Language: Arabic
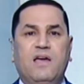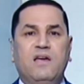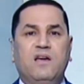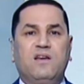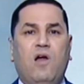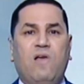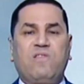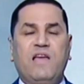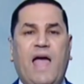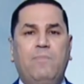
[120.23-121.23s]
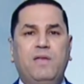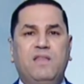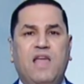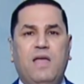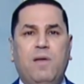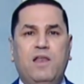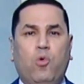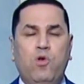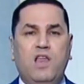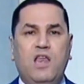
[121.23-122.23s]
ناصح امين دايما
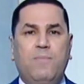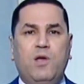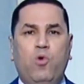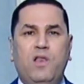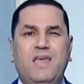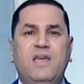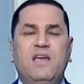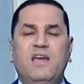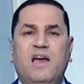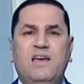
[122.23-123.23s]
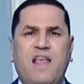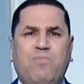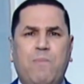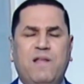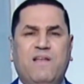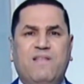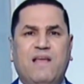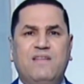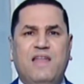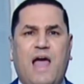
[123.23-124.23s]
لكل اللي بيقول لي الناس ما
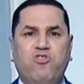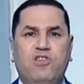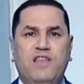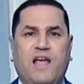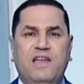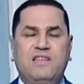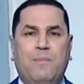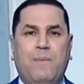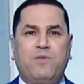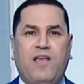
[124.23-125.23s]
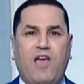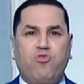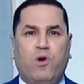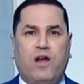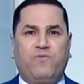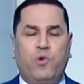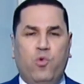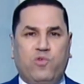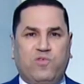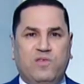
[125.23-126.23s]
بتصدقش انك انت ما بتسعاش ورا
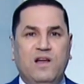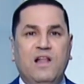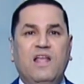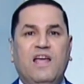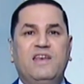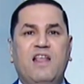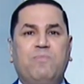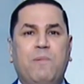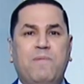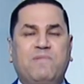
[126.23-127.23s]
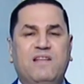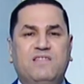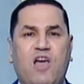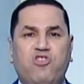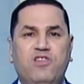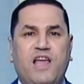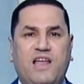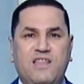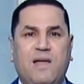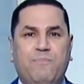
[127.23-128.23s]
الفلوس الناس ما بتصدقش انك
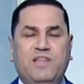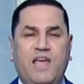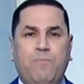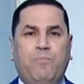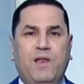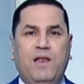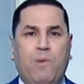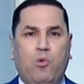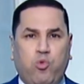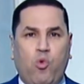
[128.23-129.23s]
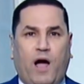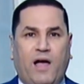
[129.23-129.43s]
انت بتحب الموضوع